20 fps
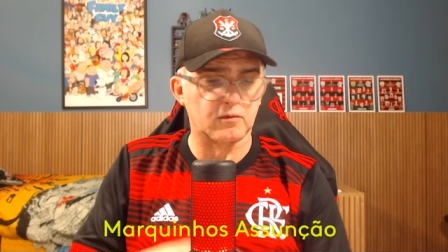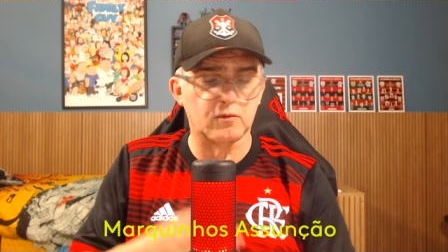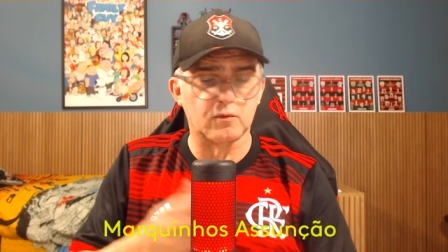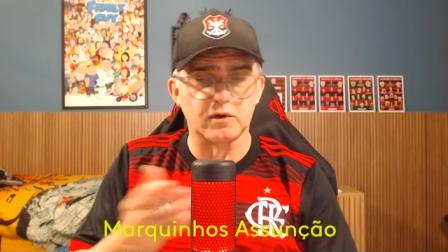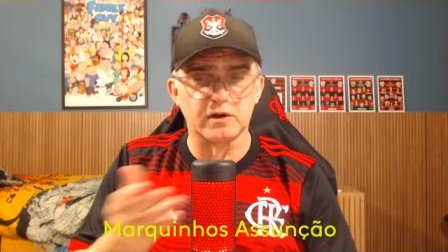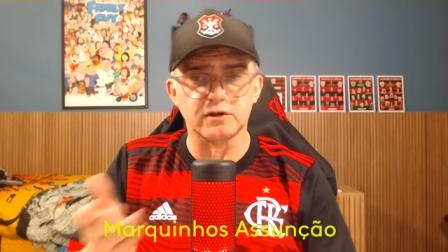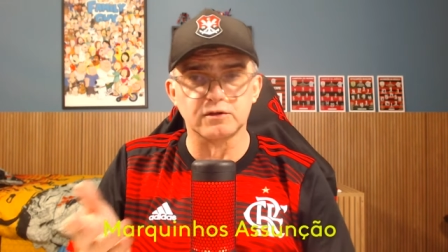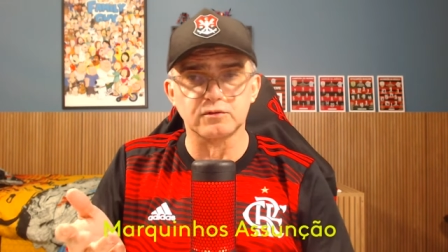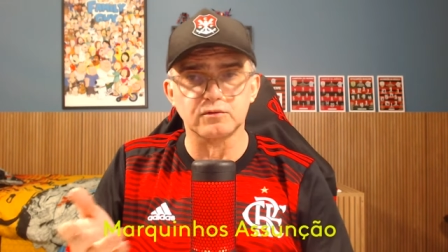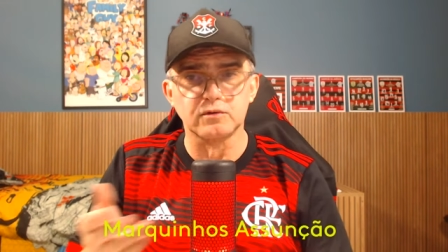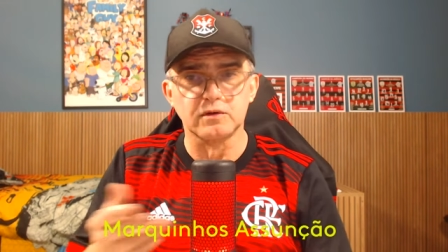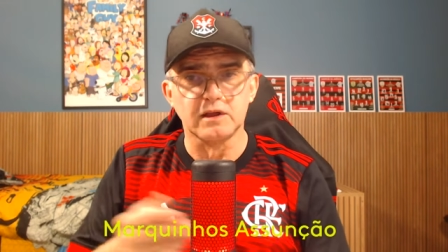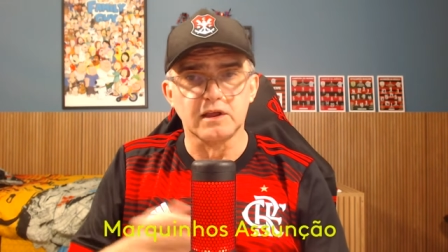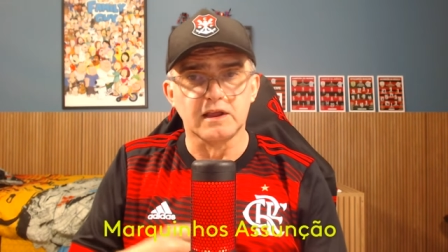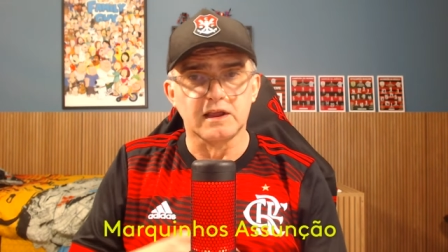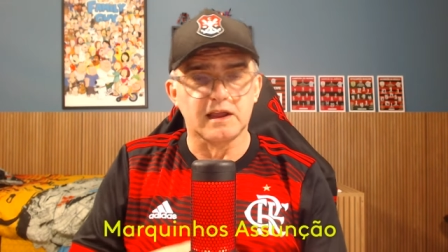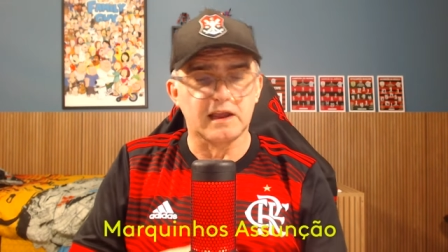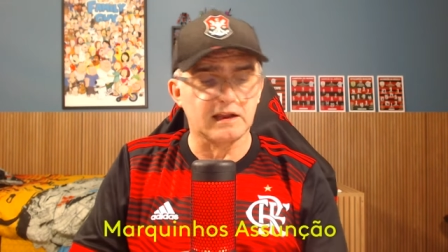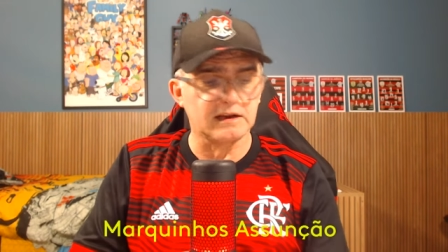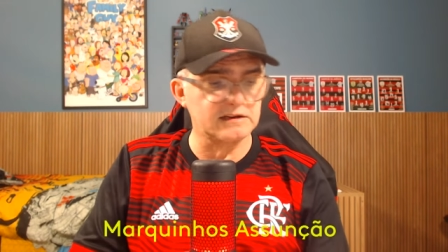quando
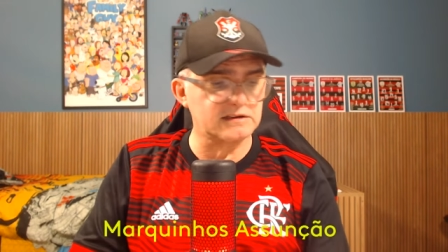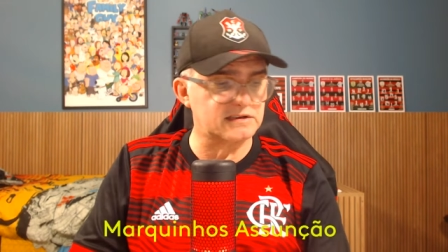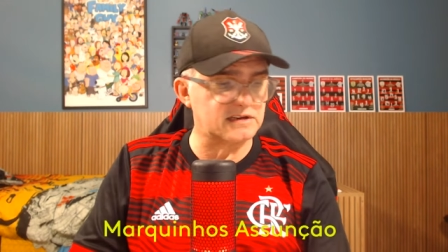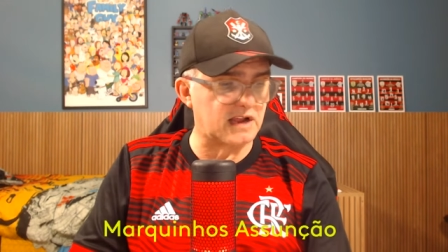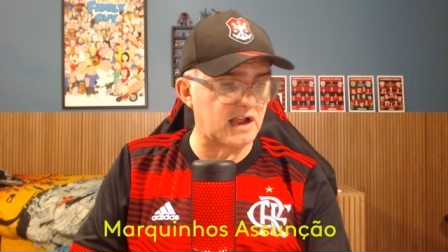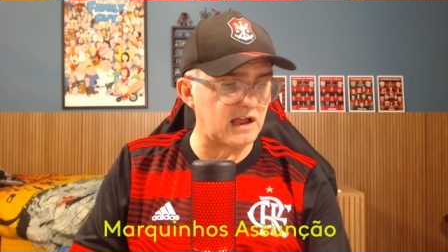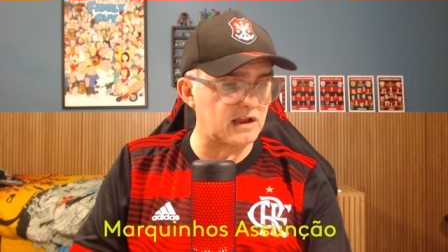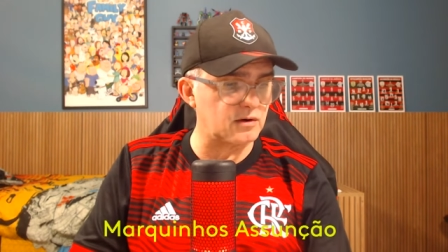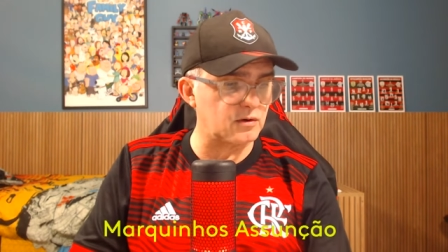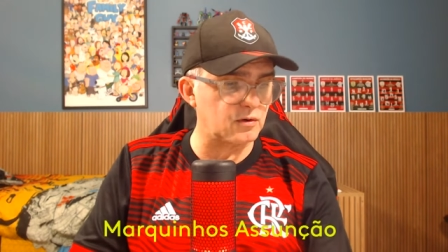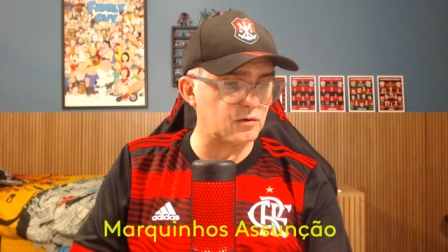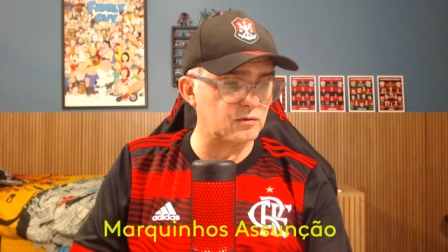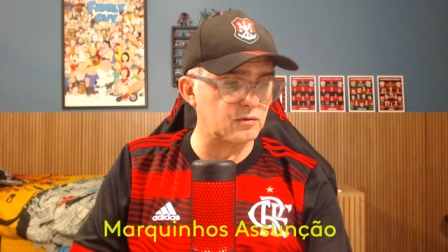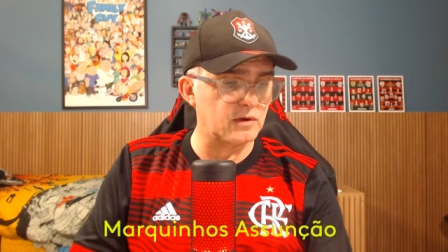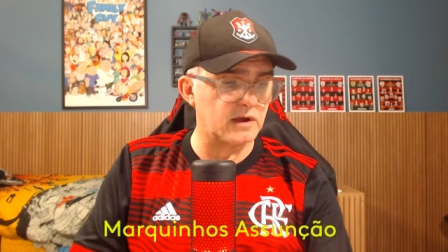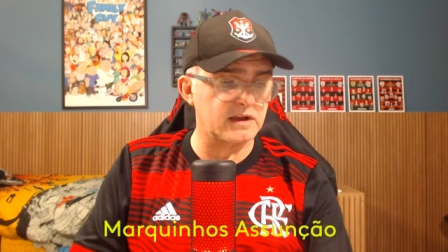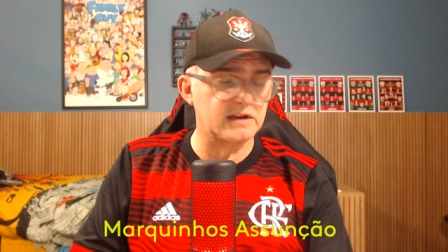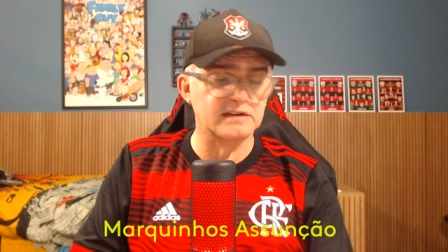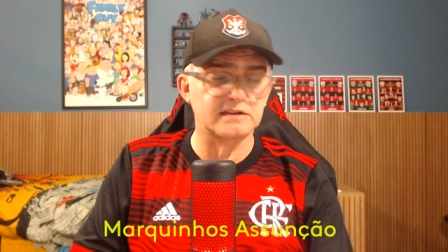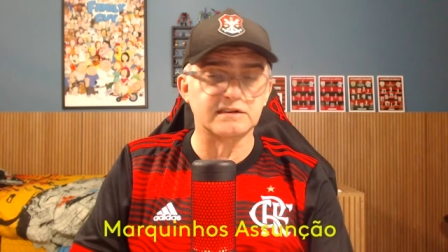ele escalou
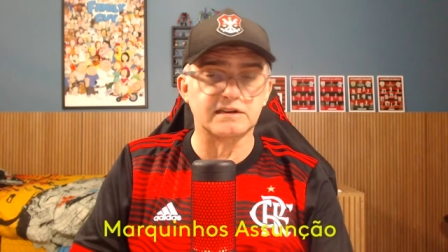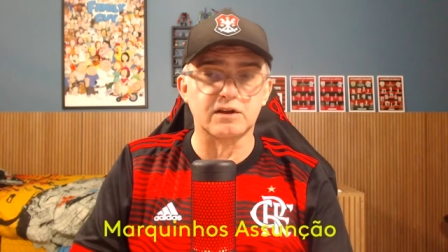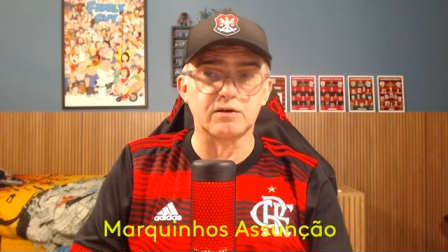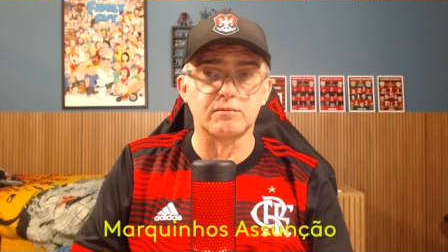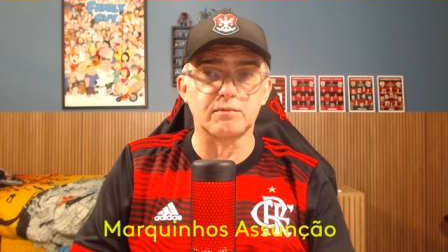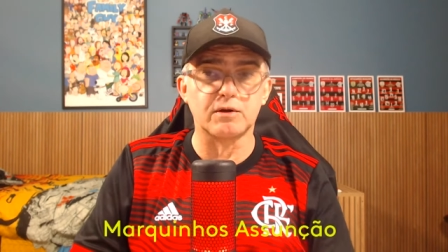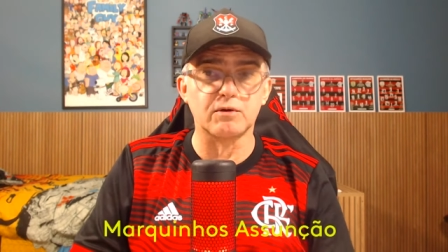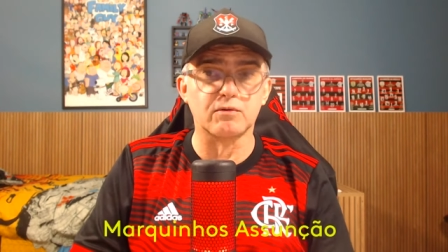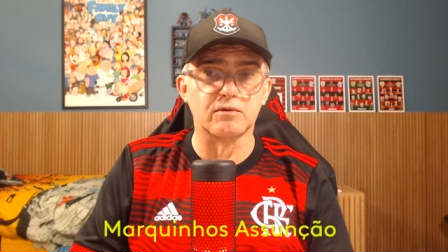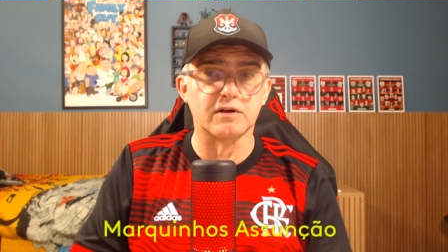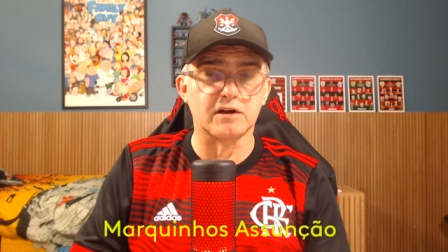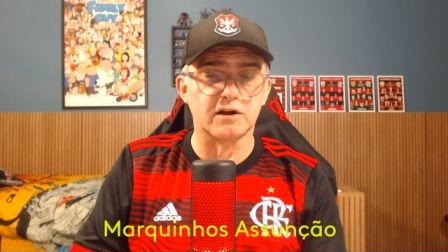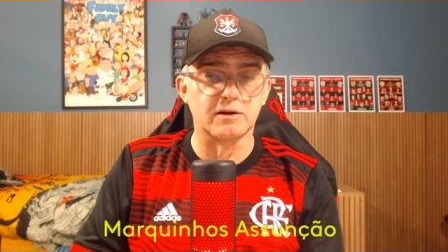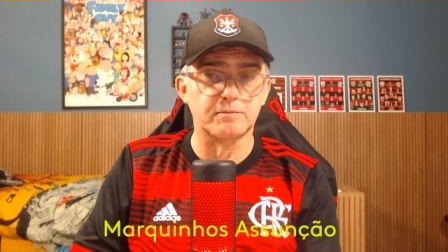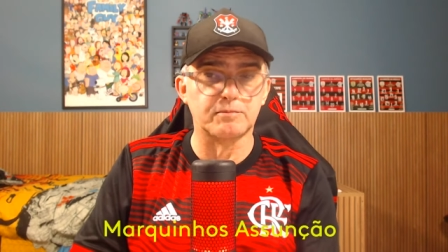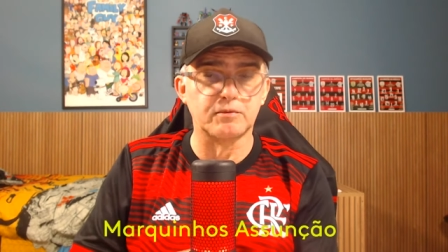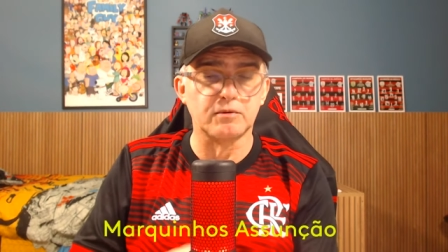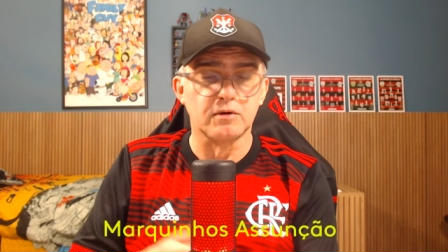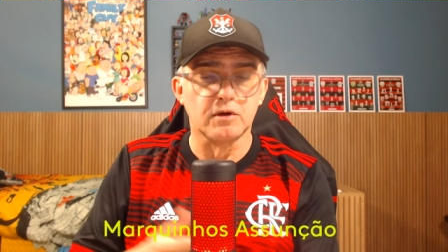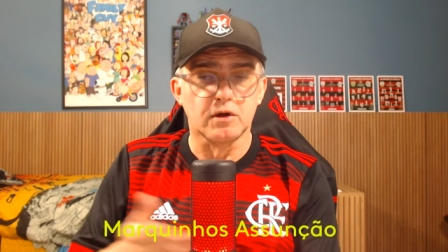em seu meio
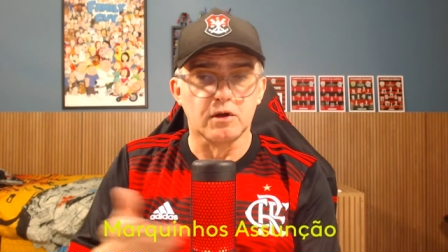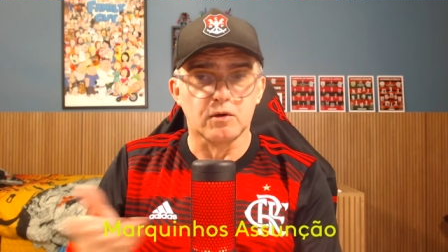campo